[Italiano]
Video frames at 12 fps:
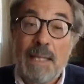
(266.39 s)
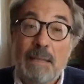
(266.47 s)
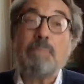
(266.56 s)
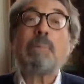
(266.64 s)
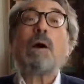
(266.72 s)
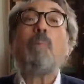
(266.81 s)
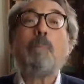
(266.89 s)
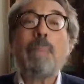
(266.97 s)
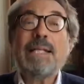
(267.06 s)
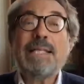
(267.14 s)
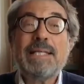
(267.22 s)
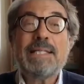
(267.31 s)
La
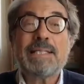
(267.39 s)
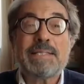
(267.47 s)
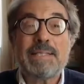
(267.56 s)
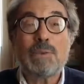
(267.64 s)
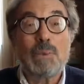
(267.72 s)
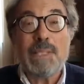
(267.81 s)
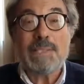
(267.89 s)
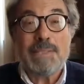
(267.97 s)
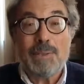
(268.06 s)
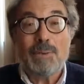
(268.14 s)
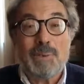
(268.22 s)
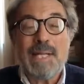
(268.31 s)
compagnia di
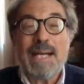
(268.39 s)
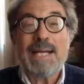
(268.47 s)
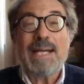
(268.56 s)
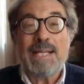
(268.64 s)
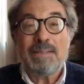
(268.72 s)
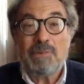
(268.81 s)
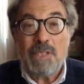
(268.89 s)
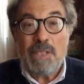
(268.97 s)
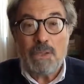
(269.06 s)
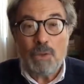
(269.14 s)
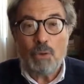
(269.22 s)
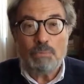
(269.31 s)
assicurazione ha
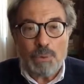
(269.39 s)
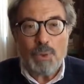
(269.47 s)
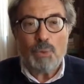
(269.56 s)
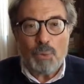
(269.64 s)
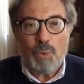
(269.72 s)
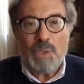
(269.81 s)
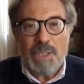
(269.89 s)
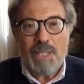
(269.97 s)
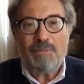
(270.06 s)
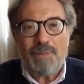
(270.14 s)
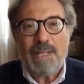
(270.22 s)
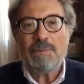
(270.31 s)
garantito il pronto
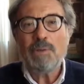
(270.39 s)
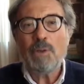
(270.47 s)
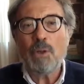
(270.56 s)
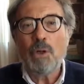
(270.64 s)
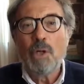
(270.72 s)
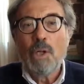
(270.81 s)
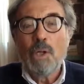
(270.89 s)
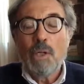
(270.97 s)
intervento